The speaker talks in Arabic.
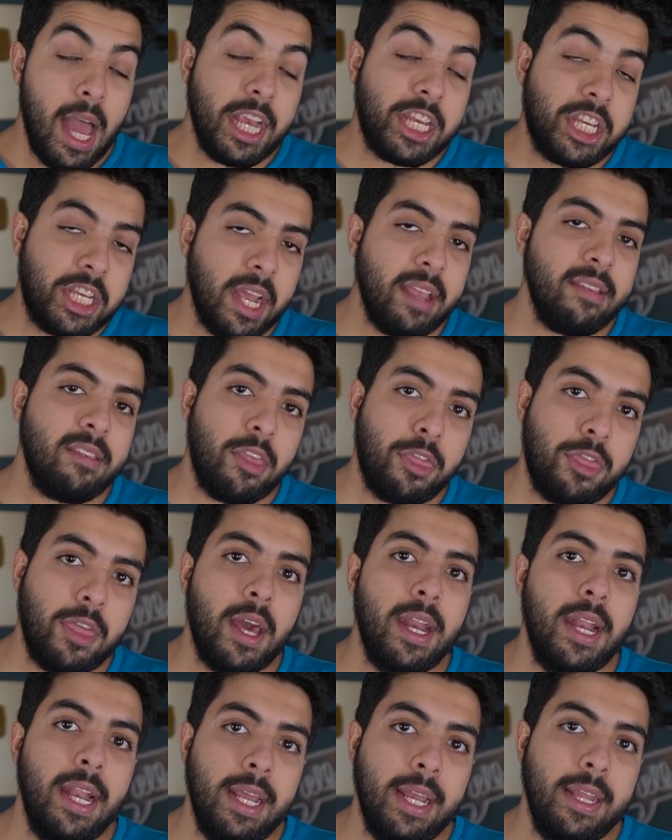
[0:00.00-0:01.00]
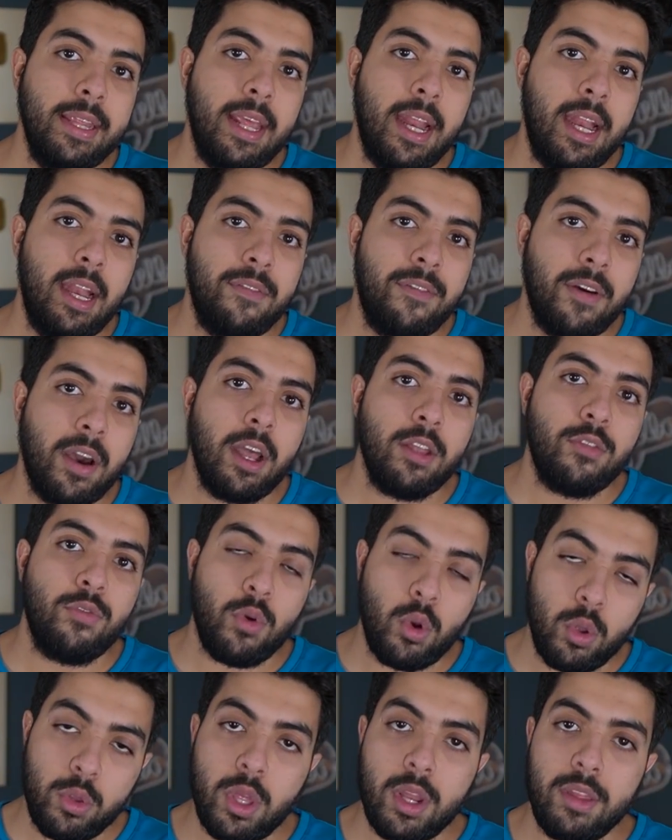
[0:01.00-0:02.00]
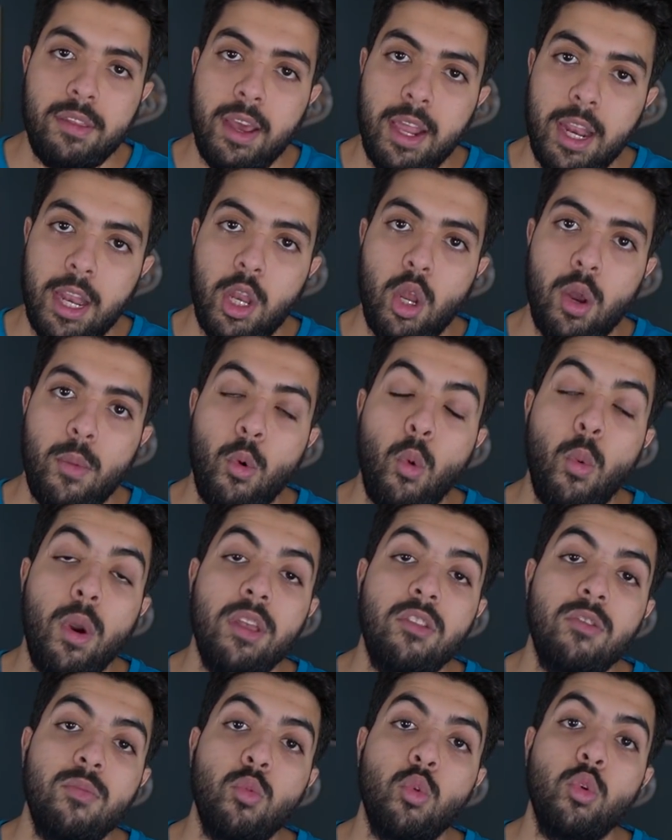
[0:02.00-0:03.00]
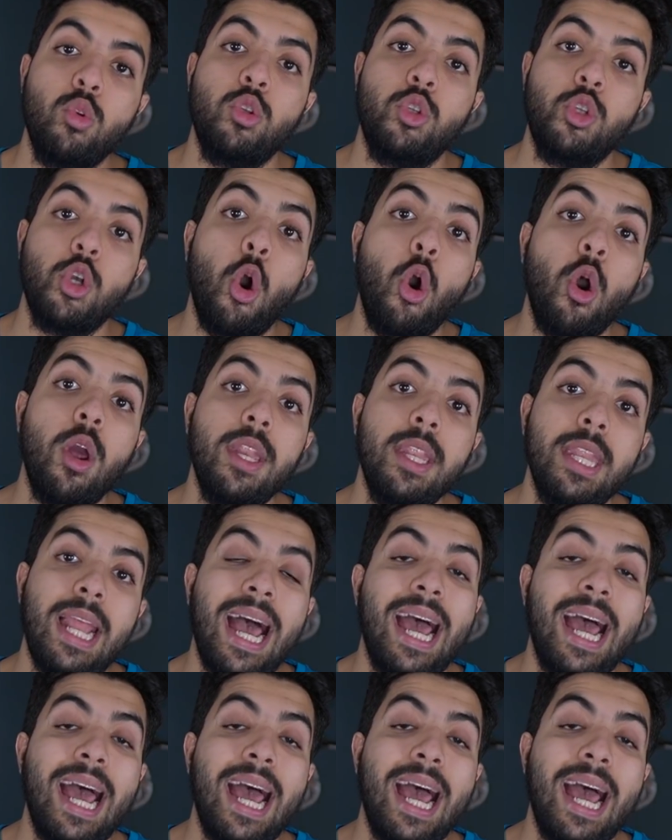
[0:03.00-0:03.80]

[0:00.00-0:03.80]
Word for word: الشخص الثاني اللي عندنا اللي فقد قدرته على النوم هو اسمه جون